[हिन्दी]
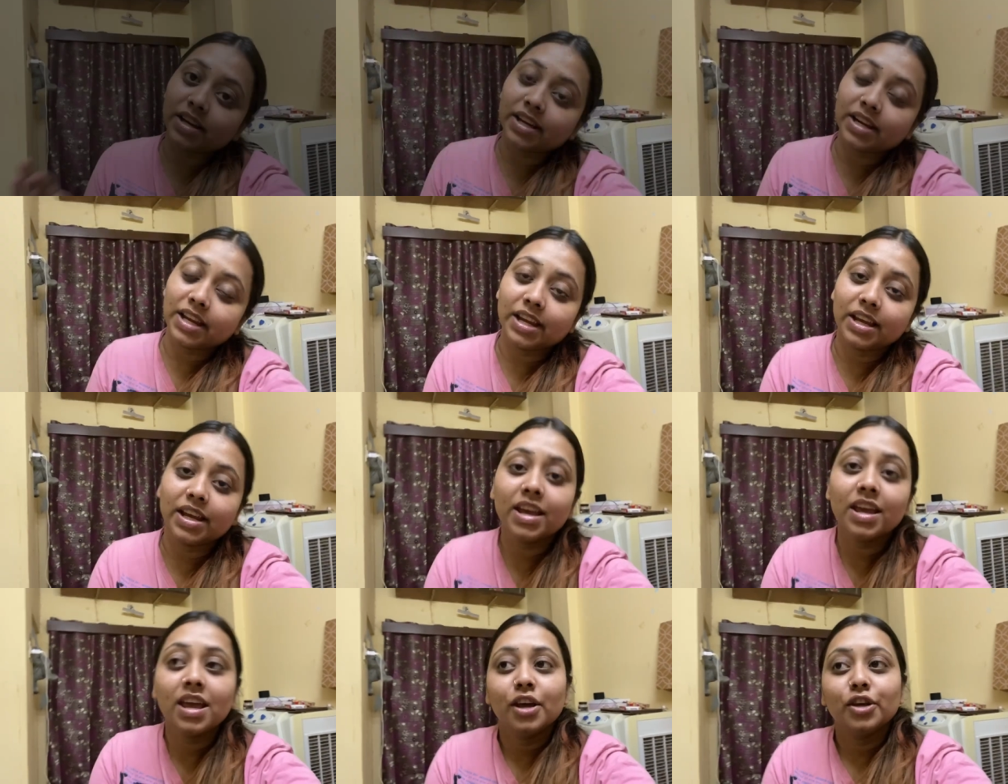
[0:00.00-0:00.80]

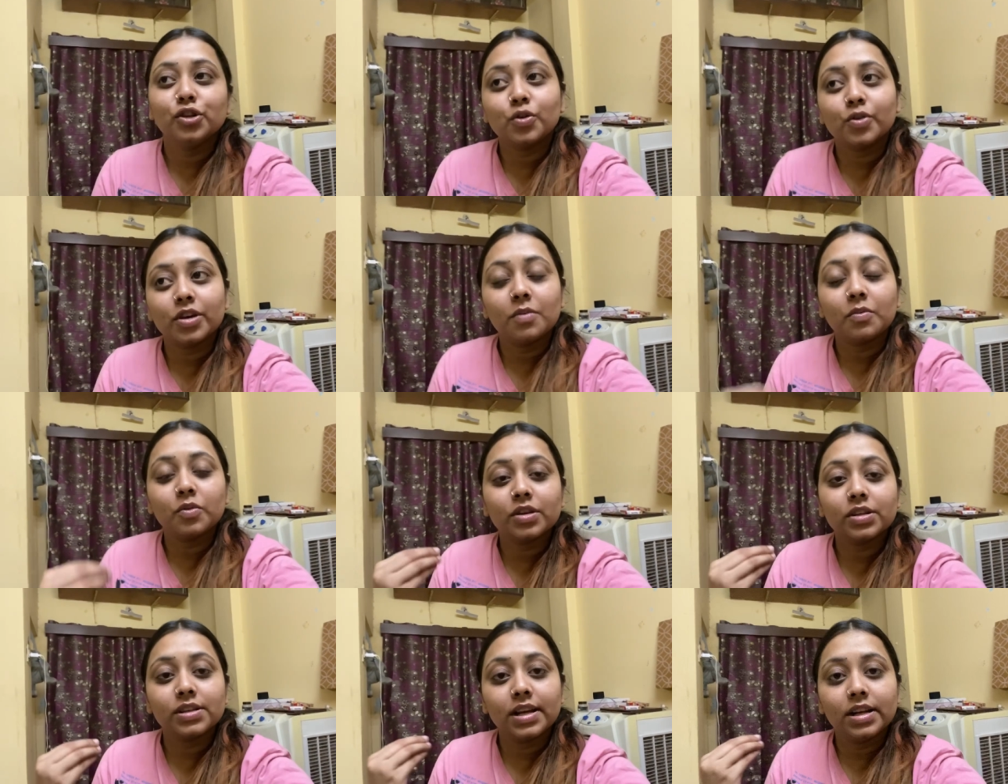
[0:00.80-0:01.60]
करेंगे छोटा
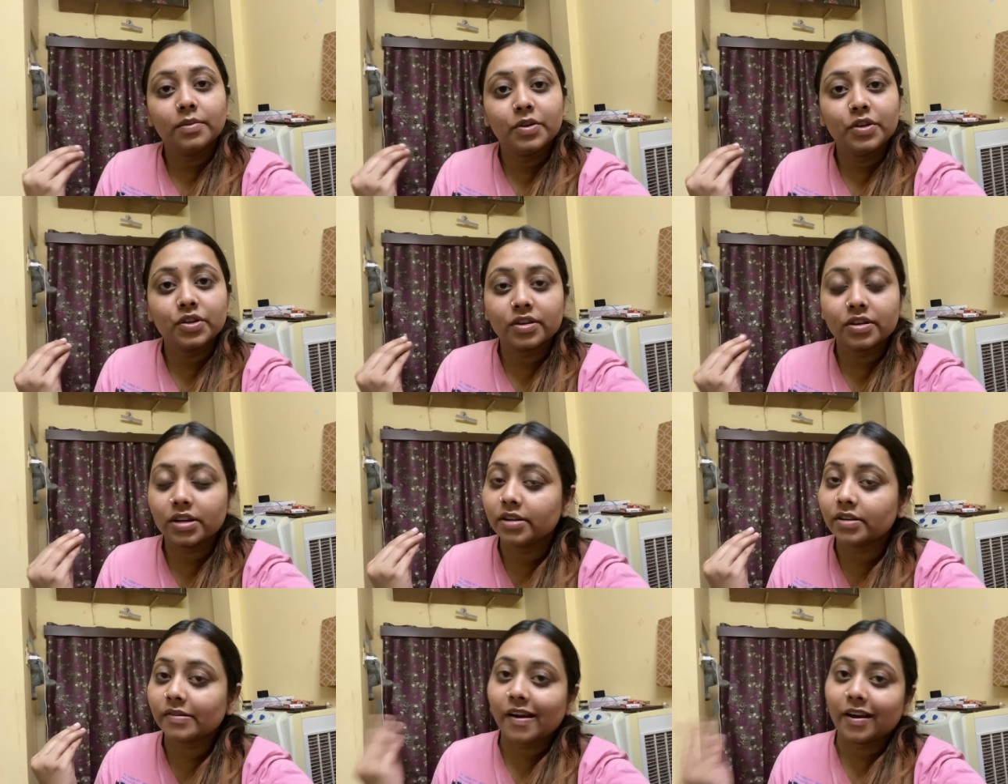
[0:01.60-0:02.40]
मोटा सेलिब्रेशन
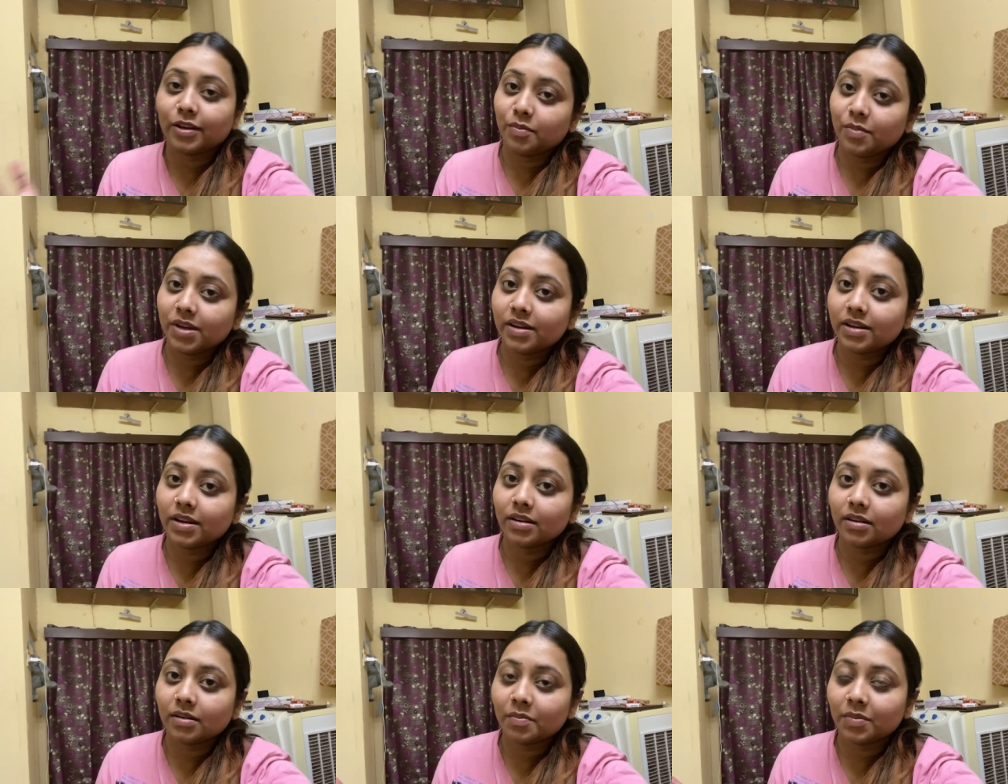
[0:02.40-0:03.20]
कल रात में
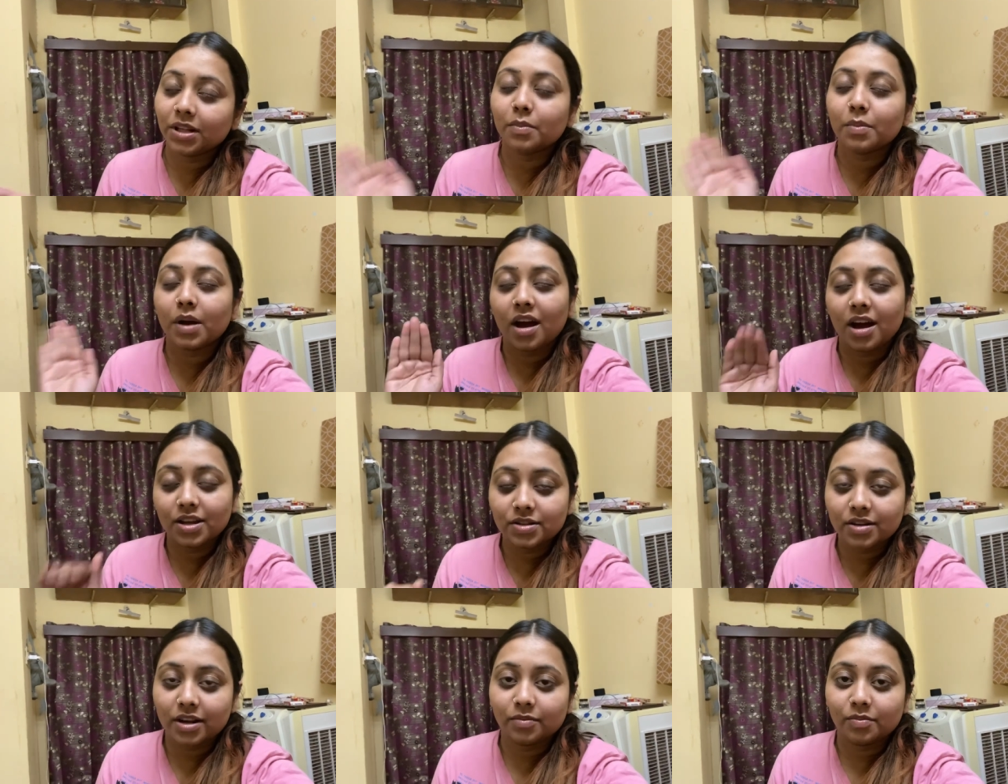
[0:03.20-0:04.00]
करें मतलब
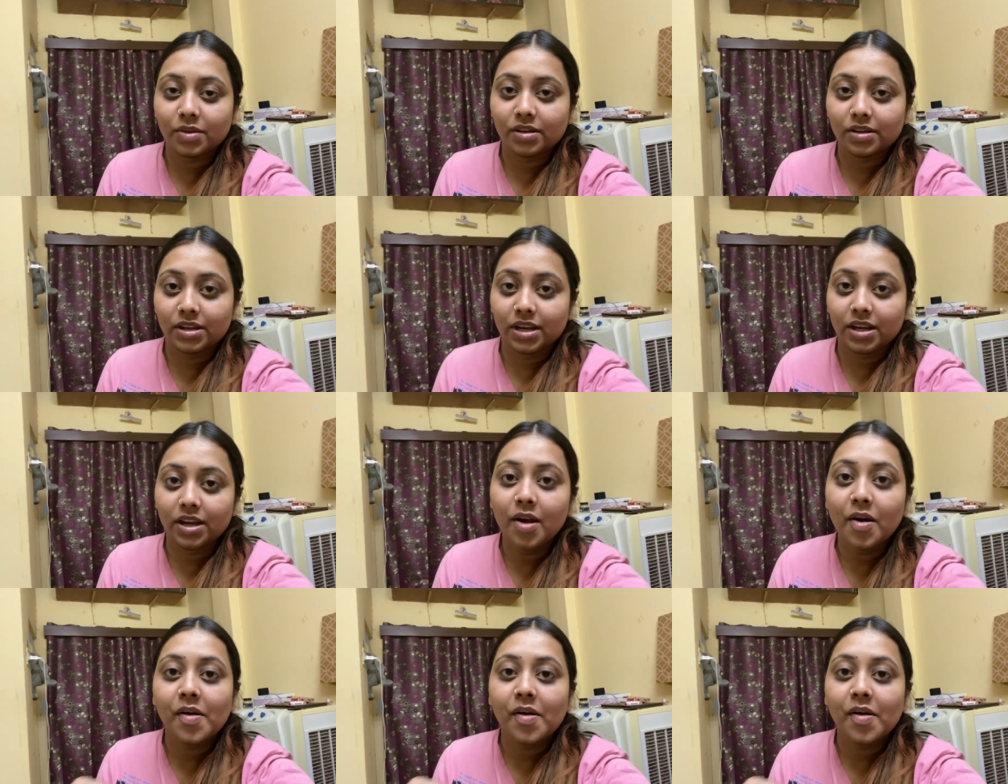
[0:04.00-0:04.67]
आज रात में करेंगे